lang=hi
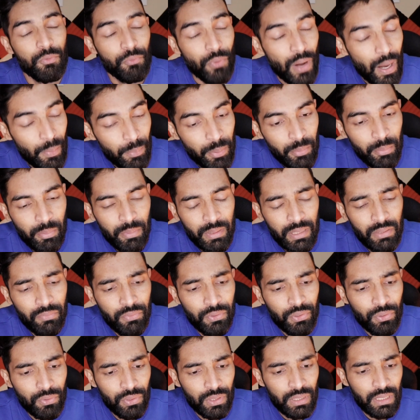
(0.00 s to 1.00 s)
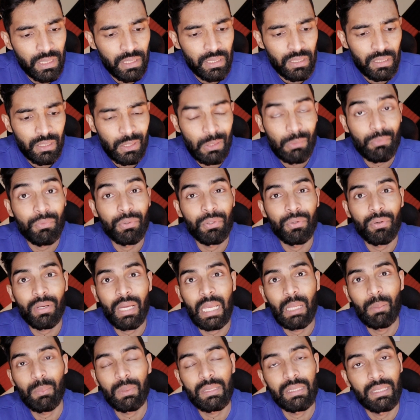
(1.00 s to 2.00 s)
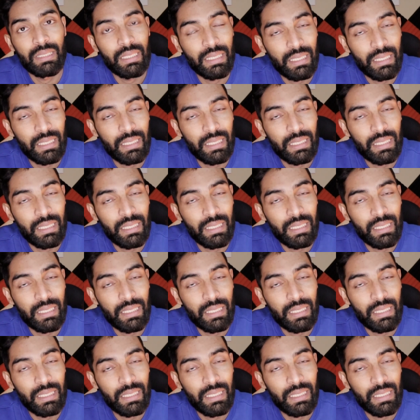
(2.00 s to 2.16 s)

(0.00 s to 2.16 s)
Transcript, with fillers: वहाँ पे भी मेरी वीडियो नहीं दिख रही थी तो वीडियो कहीं पर